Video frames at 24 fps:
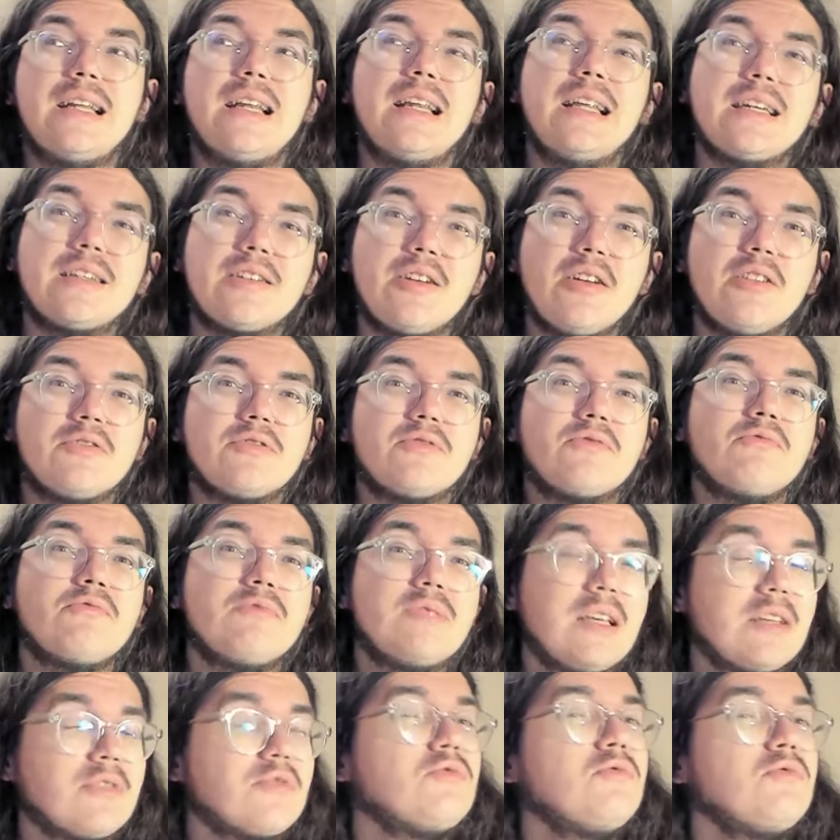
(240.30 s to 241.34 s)
l'Écosse
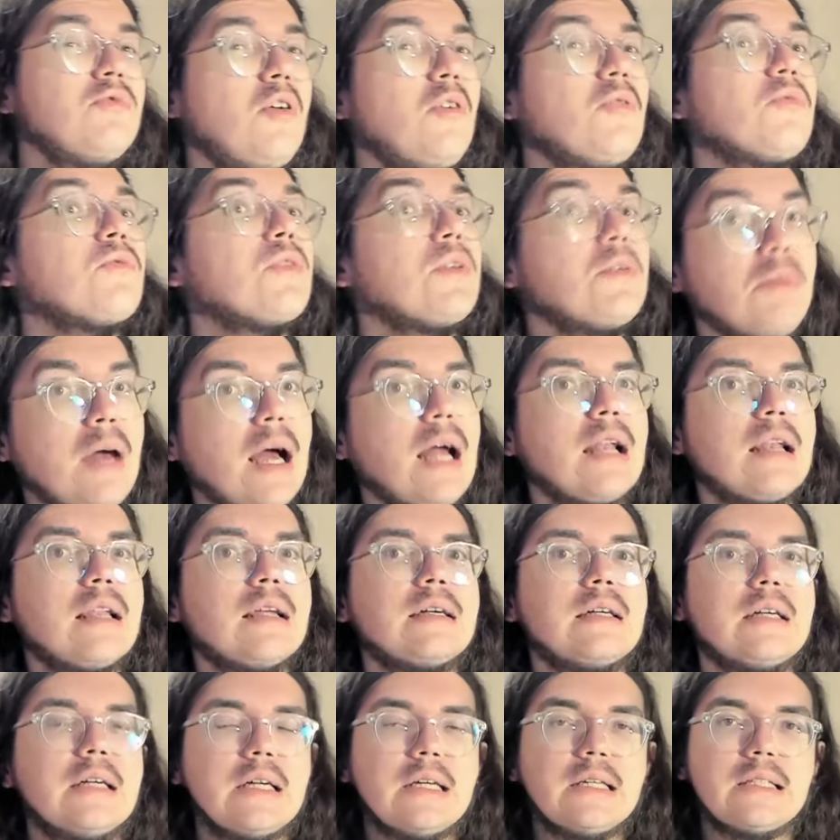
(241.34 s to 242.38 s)
nous a souvent fait
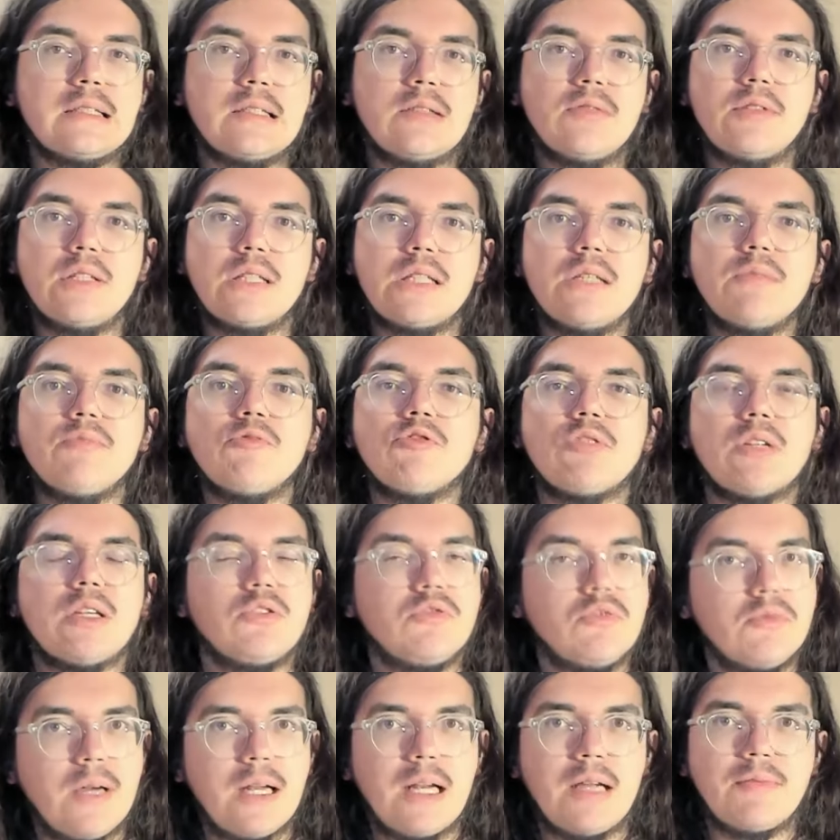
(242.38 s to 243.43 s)
mal. C'est une équipe qu'on a
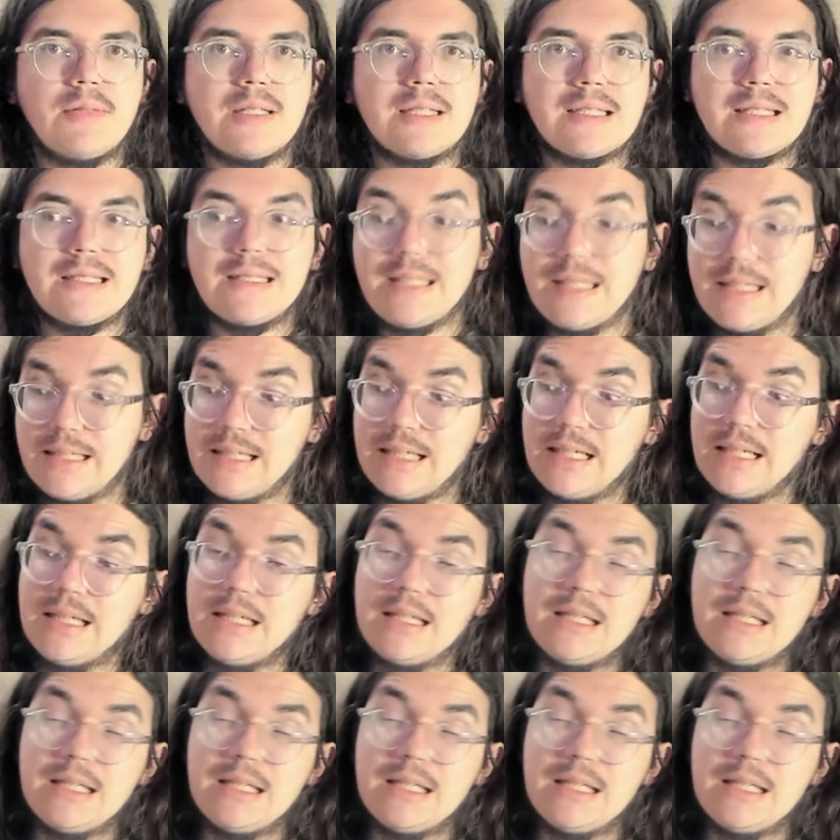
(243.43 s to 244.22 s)
du mal à maîtriser.